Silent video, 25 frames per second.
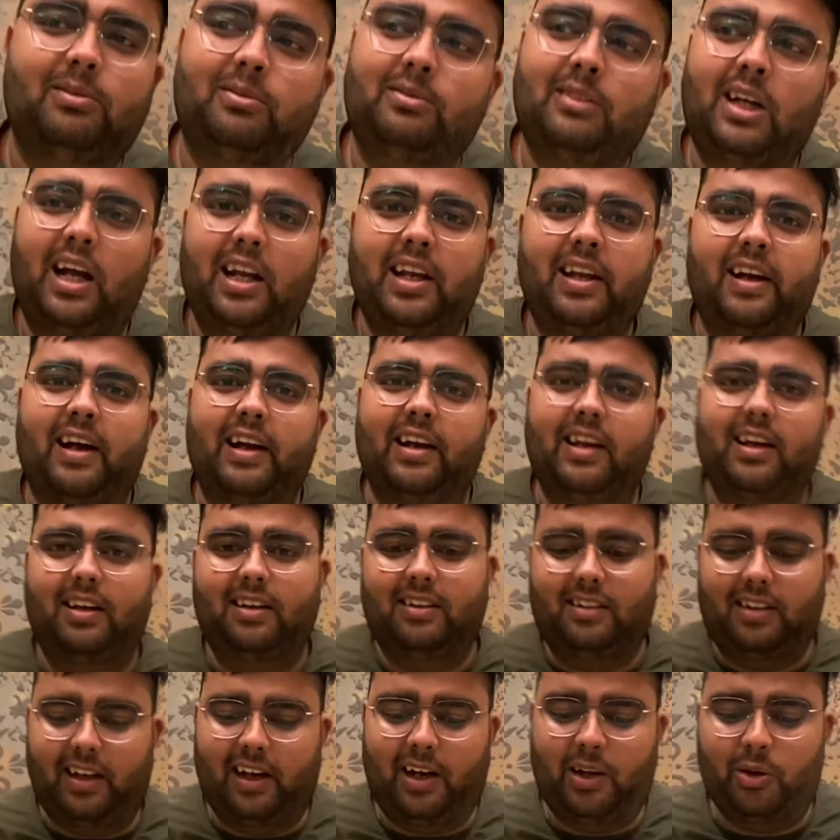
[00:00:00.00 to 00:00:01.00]
गाड़ी खाने के लिए
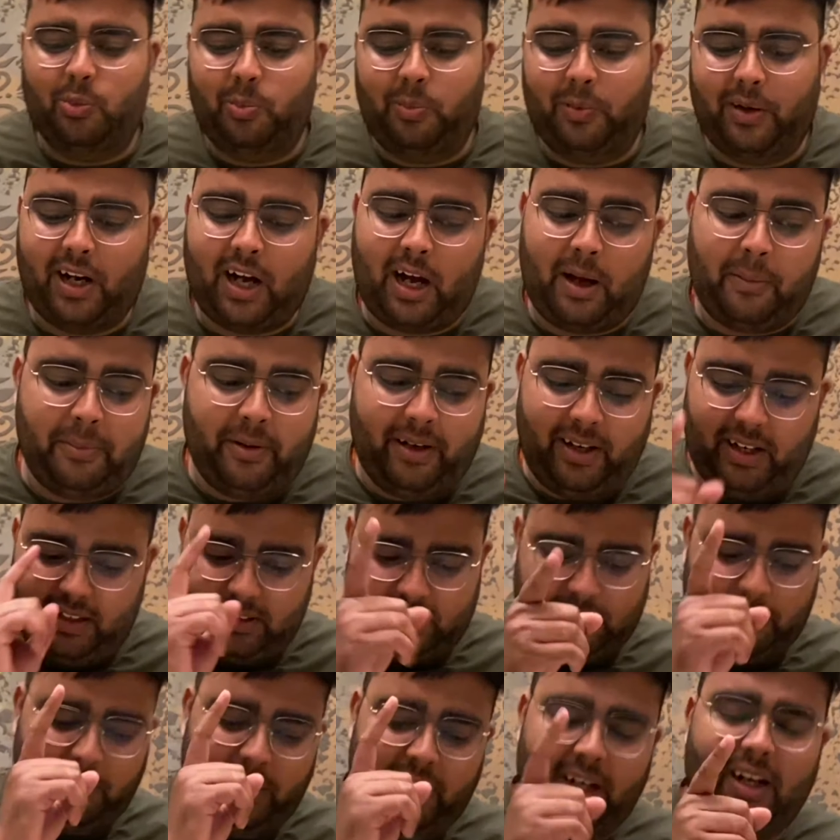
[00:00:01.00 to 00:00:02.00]
तैयार हूँ पर आप ही
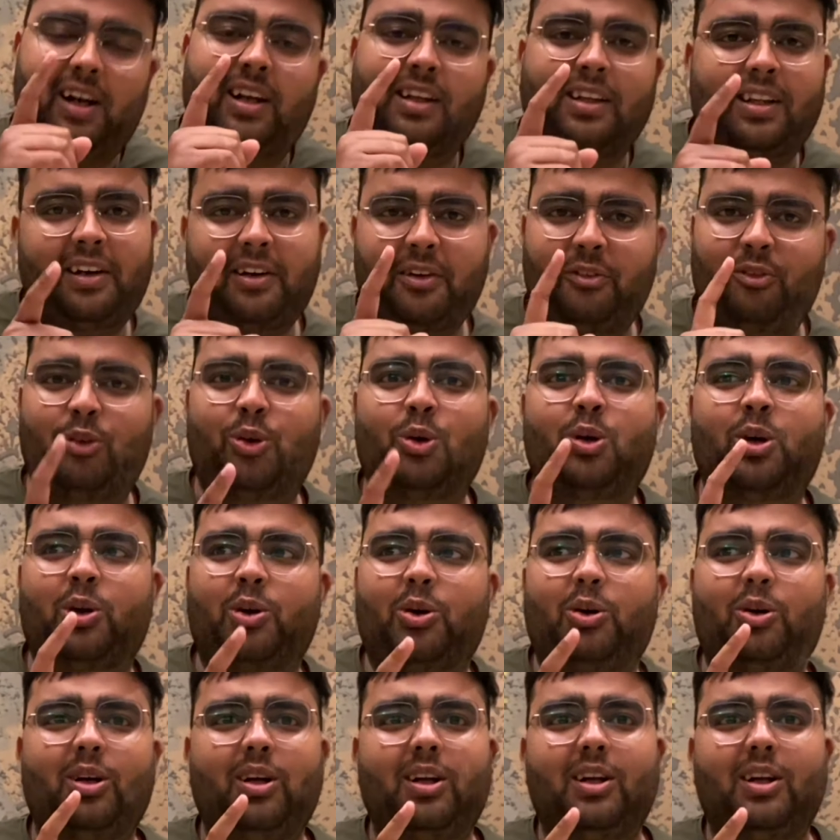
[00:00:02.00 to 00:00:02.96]
सबने कहा था रिव्यू करो